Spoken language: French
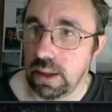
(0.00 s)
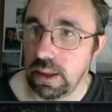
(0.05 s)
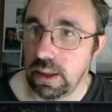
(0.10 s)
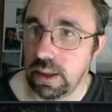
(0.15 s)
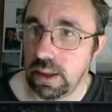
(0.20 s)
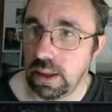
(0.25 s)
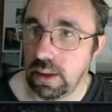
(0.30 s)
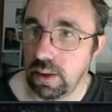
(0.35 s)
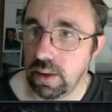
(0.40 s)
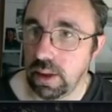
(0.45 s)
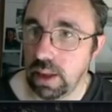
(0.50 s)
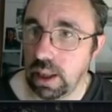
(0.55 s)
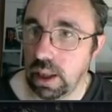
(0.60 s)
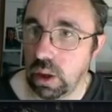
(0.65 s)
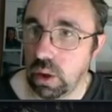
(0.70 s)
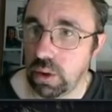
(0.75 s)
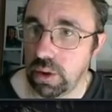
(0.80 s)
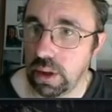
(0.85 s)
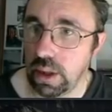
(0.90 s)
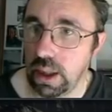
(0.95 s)
Alors là,
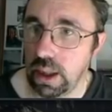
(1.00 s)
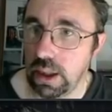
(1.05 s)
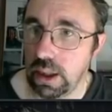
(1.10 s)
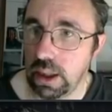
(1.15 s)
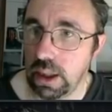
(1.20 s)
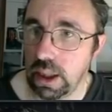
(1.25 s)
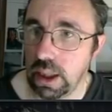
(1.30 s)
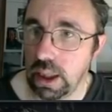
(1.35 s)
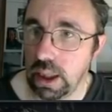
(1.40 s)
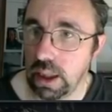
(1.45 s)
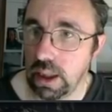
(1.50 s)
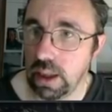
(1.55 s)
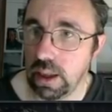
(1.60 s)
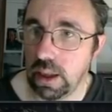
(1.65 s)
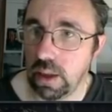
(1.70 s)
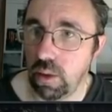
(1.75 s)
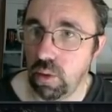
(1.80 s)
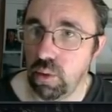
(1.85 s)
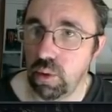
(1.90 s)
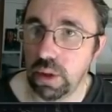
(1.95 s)
on en a été
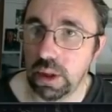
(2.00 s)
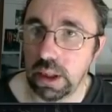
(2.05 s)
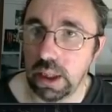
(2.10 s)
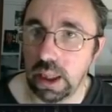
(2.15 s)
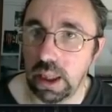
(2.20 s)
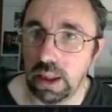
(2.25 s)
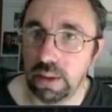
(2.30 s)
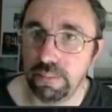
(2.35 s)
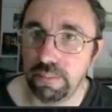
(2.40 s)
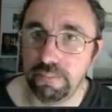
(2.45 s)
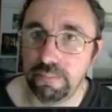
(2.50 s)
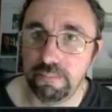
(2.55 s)
au local.